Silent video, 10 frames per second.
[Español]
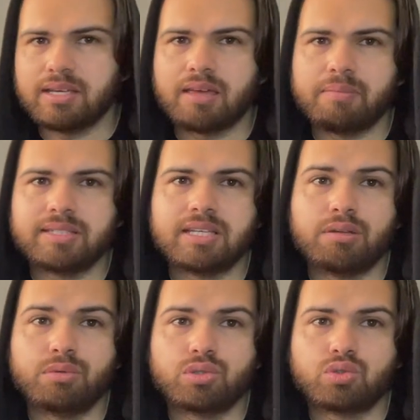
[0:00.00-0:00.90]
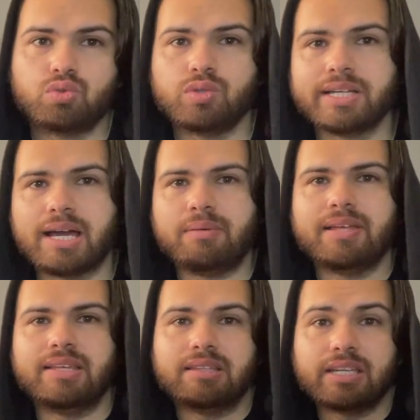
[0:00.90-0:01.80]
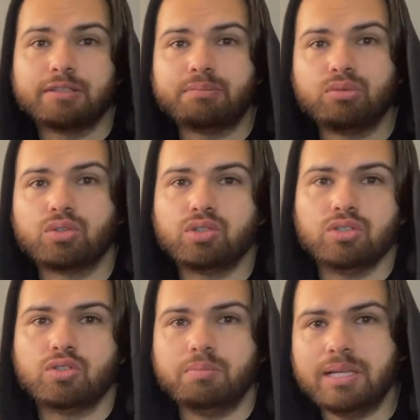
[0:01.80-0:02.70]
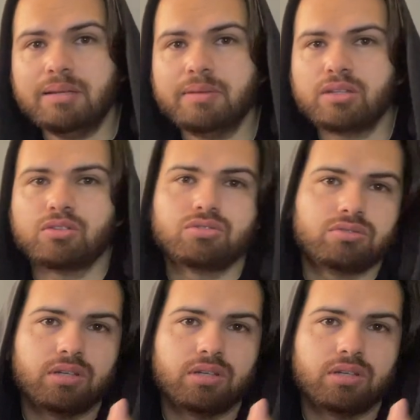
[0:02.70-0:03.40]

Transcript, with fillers: Y además tenemos un cable de 3.5 milímetros,